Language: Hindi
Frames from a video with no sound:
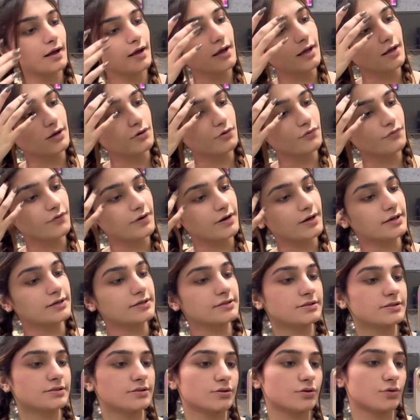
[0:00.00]
हेलो
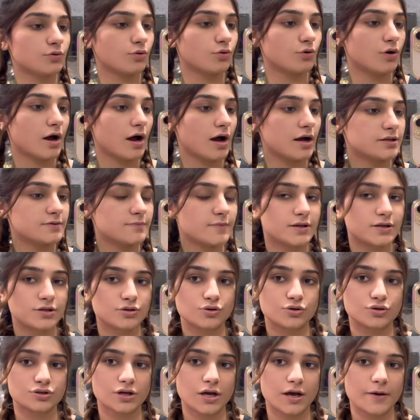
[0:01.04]
फ्रेंड्स तो आज मैंने
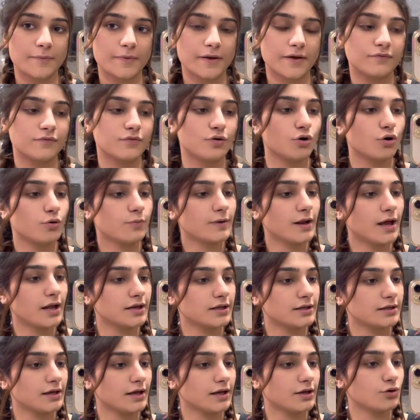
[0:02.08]
सोचा हम एक ब्लॉग बना
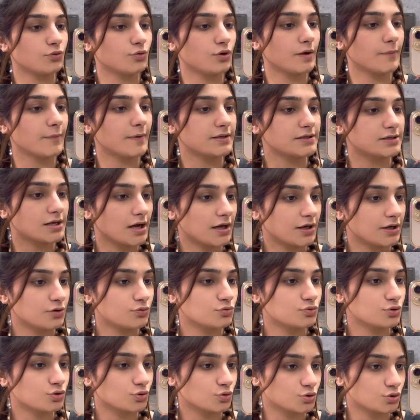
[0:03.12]
लेते हैं क्योंकि मैं जा रही
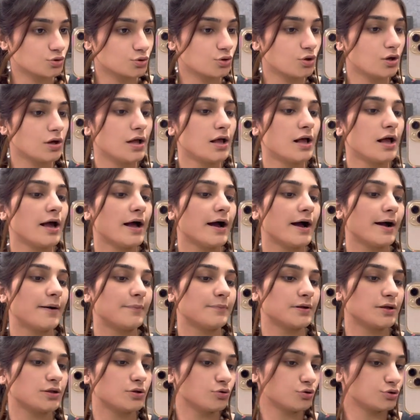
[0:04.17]
हूँ सोज़ो
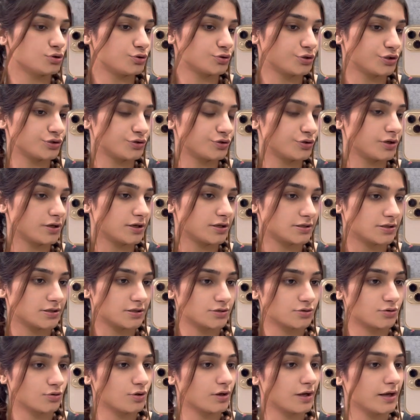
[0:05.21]
अपने दो छोटे छोटे
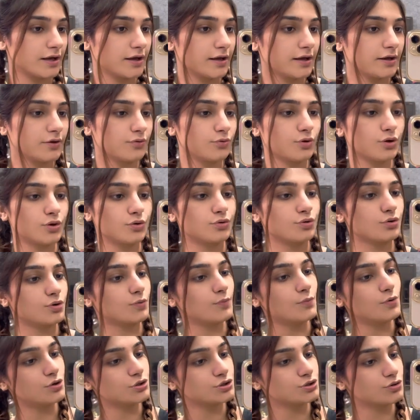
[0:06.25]
कज़न्स को लेके क्योंकि उनको
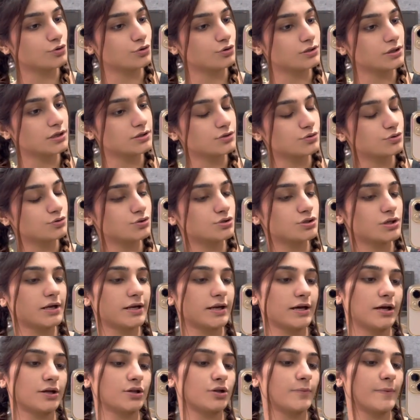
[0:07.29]
बहुत शौक था सोज़ो
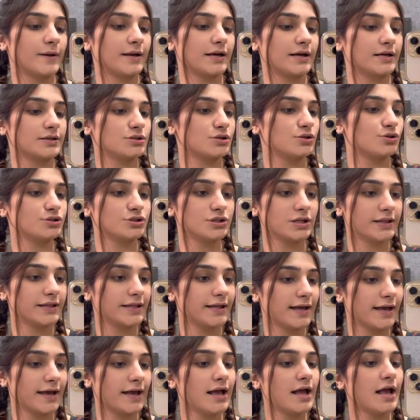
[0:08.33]
जाने का तो मैंने कहा चलो चलते
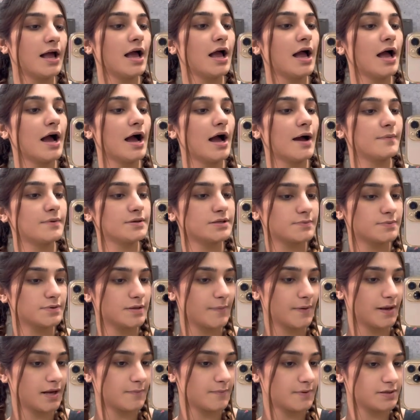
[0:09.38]
हैं अभी सबसे
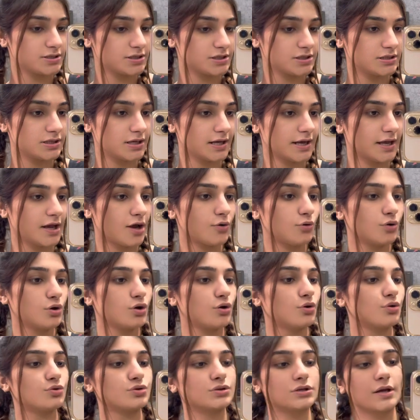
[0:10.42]
पहले मैं चीज़ लेके आऊँगी
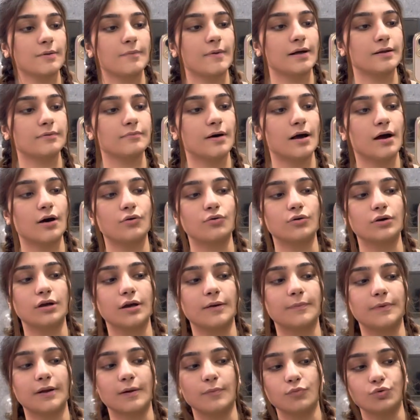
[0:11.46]
और उसके बाद मैं आऊँगी
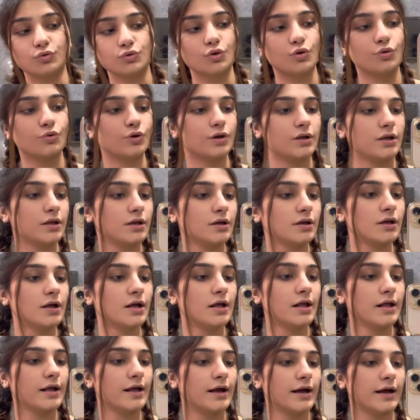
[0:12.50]
अपना मुँह धोऊँगी
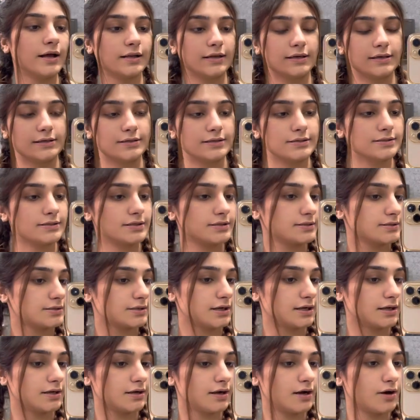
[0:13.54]
हल्की सी
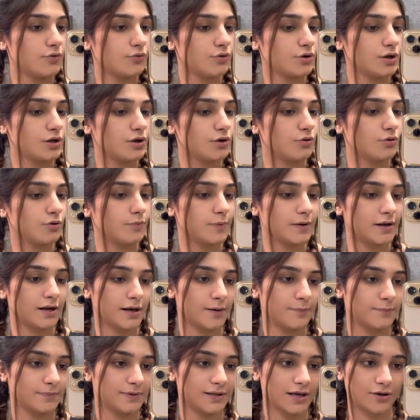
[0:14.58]
सनस्क्रीन लगाऊँगी और फिर
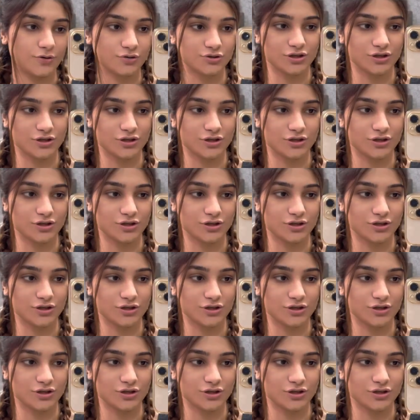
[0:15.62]
हम तैयार हो